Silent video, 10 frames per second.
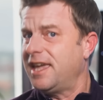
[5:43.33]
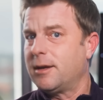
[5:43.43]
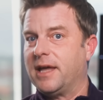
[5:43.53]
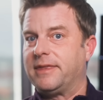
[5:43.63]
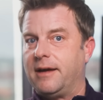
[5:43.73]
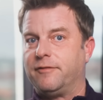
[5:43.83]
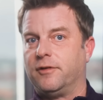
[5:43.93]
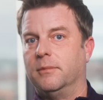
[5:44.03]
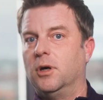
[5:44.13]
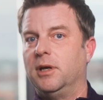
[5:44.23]
Подумайте вот
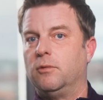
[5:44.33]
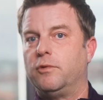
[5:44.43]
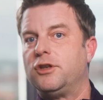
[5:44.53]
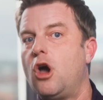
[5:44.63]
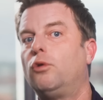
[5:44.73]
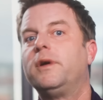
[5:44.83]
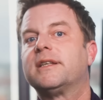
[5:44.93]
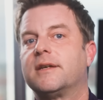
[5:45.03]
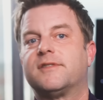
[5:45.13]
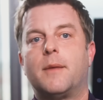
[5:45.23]
о чем. Если нет
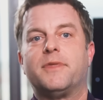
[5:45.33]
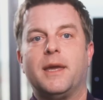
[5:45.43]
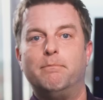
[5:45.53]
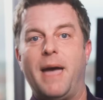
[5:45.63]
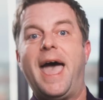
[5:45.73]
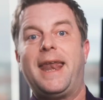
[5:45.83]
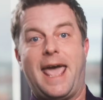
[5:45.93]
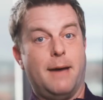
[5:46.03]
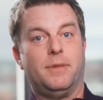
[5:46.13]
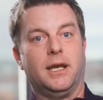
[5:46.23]
риска, что что-то плохое
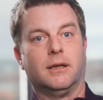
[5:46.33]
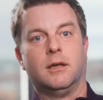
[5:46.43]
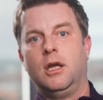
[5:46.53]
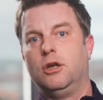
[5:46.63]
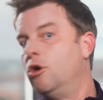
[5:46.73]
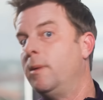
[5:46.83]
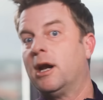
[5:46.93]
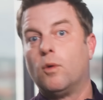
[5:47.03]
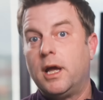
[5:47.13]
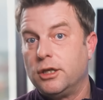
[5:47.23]
случится,
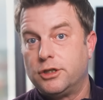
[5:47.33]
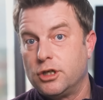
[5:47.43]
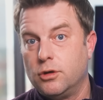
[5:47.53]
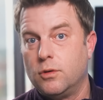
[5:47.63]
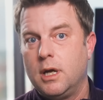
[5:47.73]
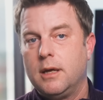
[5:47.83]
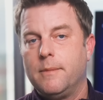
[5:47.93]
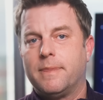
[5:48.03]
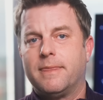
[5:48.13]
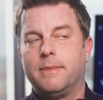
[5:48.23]
независимо от того, что вы
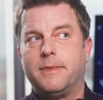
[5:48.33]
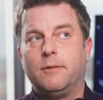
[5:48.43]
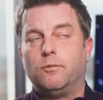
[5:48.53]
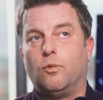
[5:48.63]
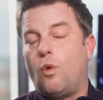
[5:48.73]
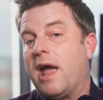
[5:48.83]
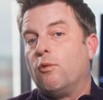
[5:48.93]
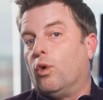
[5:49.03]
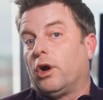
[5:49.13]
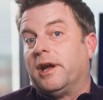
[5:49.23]
делаете, тогда зачем
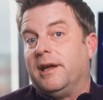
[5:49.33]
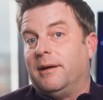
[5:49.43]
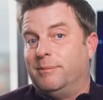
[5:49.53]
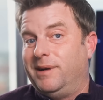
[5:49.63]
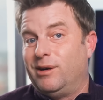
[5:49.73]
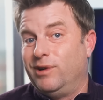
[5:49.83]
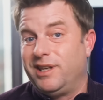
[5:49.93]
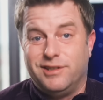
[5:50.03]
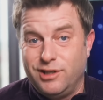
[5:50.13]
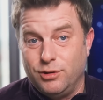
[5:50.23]
беспокоиться о том, что вы делаете?